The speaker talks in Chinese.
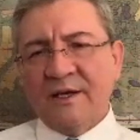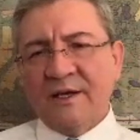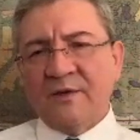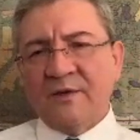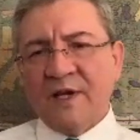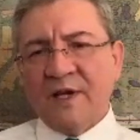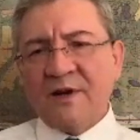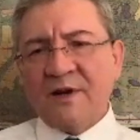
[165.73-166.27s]

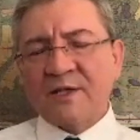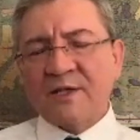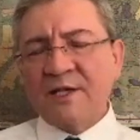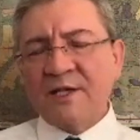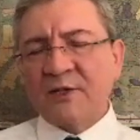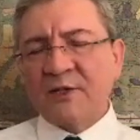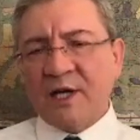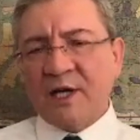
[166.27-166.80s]
吾尔人
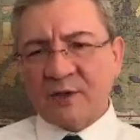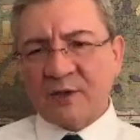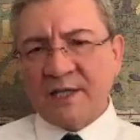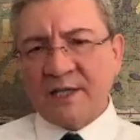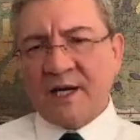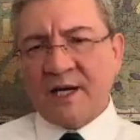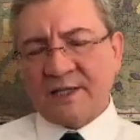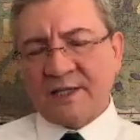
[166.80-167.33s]
要挑战
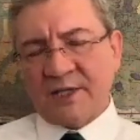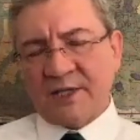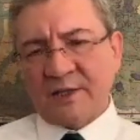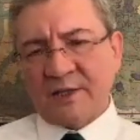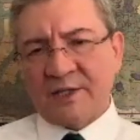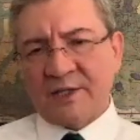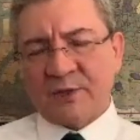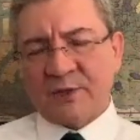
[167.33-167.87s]
他的这个
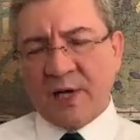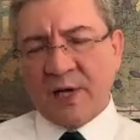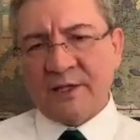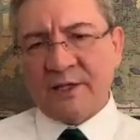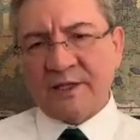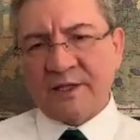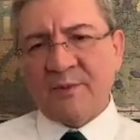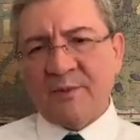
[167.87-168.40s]
权
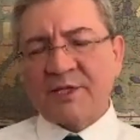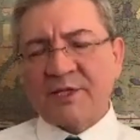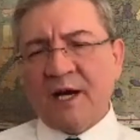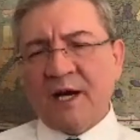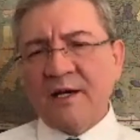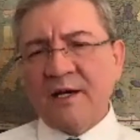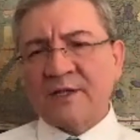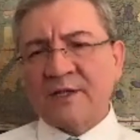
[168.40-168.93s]
利，那么
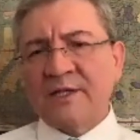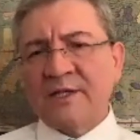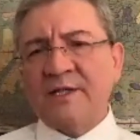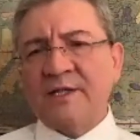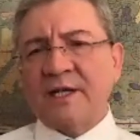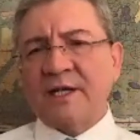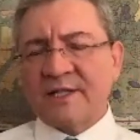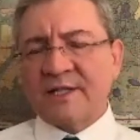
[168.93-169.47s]
香港人
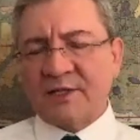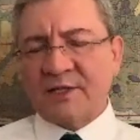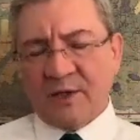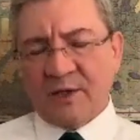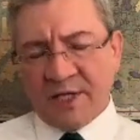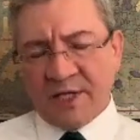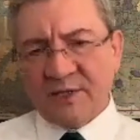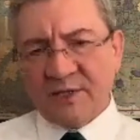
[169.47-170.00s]
也在挑
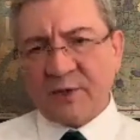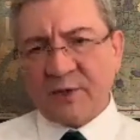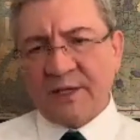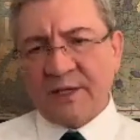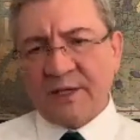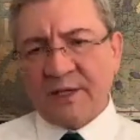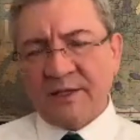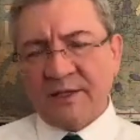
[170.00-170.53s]
战这个
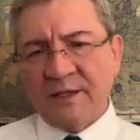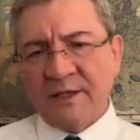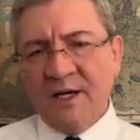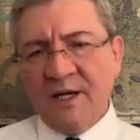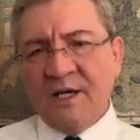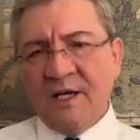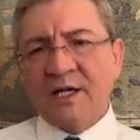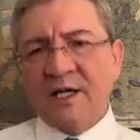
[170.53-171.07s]
权利，
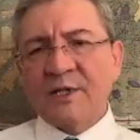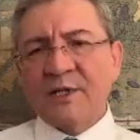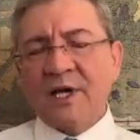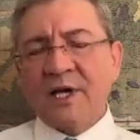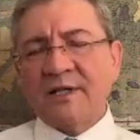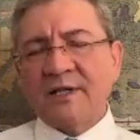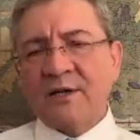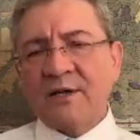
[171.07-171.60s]
那么
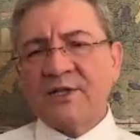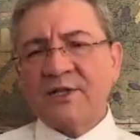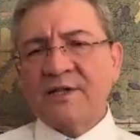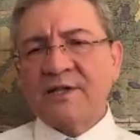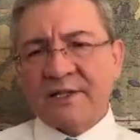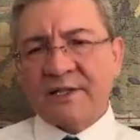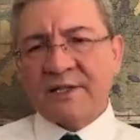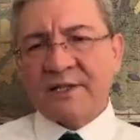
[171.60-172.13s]
将来境
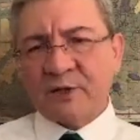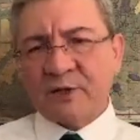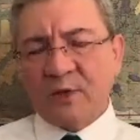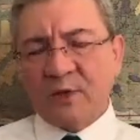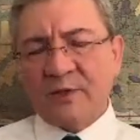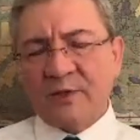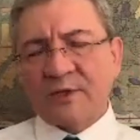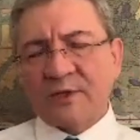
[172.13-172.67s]
外的所
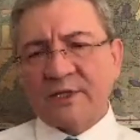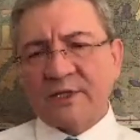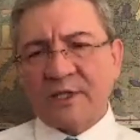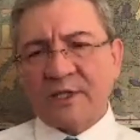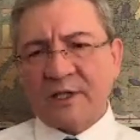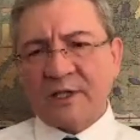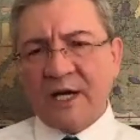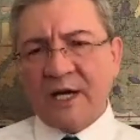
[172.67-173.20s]
有的这
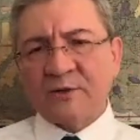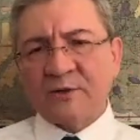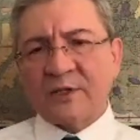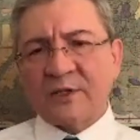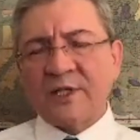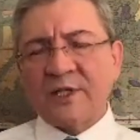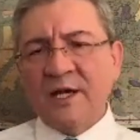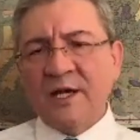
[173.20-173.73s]
个汉族
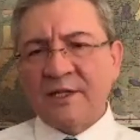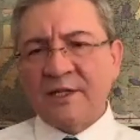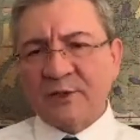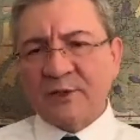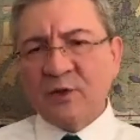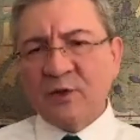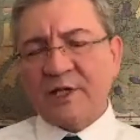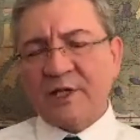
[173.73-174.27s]
人也
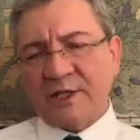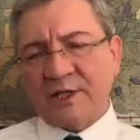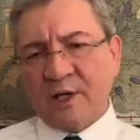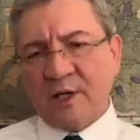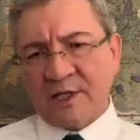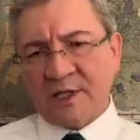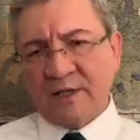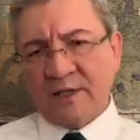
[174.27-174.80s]
都可以挑
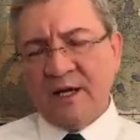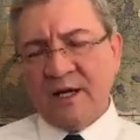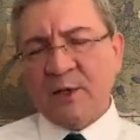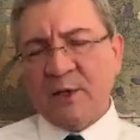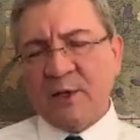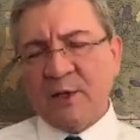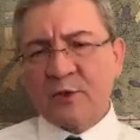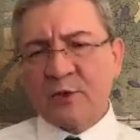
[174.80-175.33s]
战，
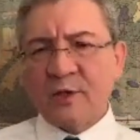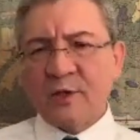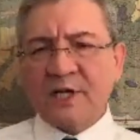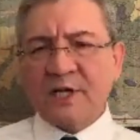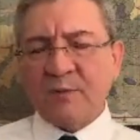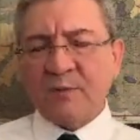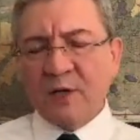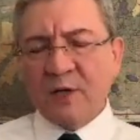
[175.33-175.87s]
比如说
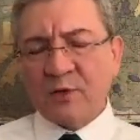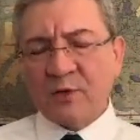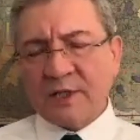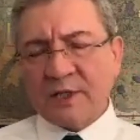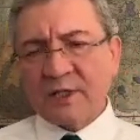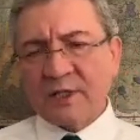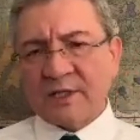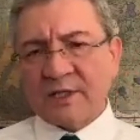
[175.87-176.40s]
像蒙古
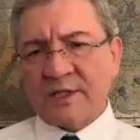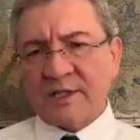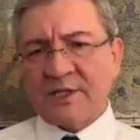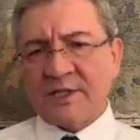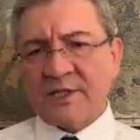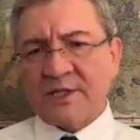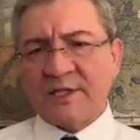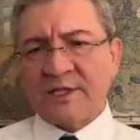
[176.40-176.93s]
人和这个
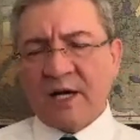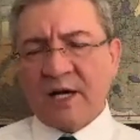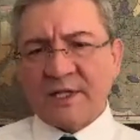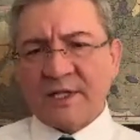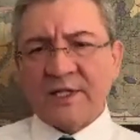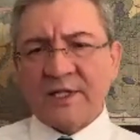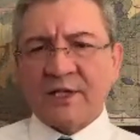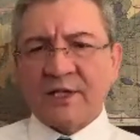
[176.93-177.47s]
西藏人
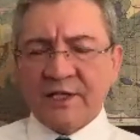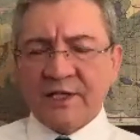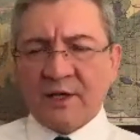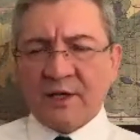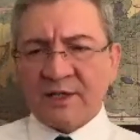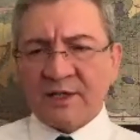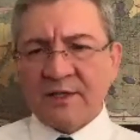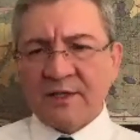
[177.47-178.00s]
也可以挑
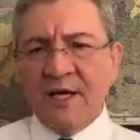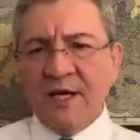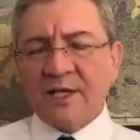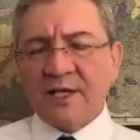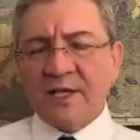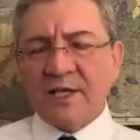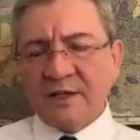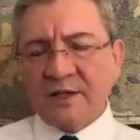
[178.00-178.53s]
战，
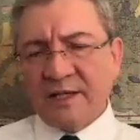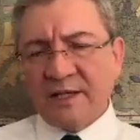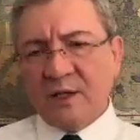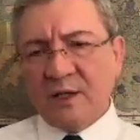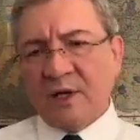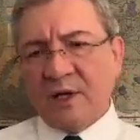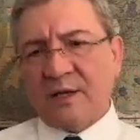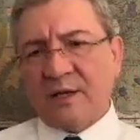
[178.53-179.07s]
将来的
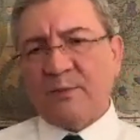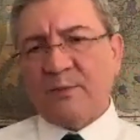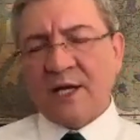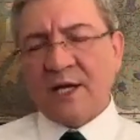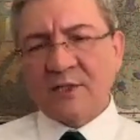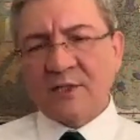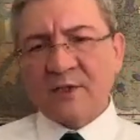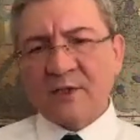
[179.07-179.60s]
话满
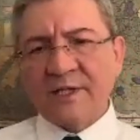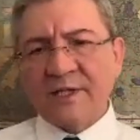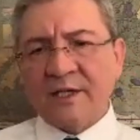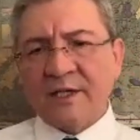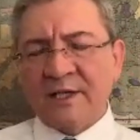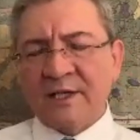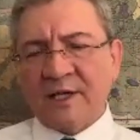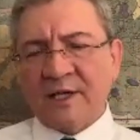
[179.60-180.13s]
洲人也
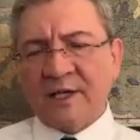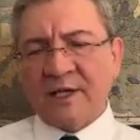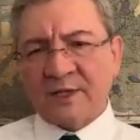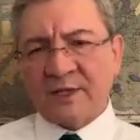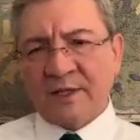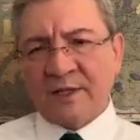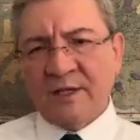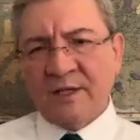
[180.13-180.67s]
可以挑
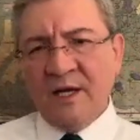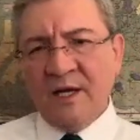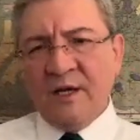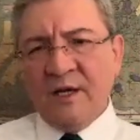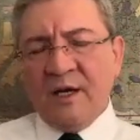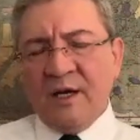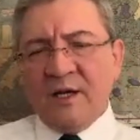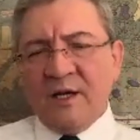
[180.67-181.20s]
战。
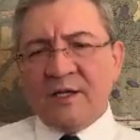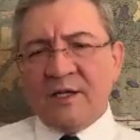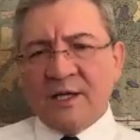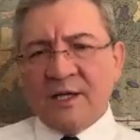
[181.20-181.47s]
也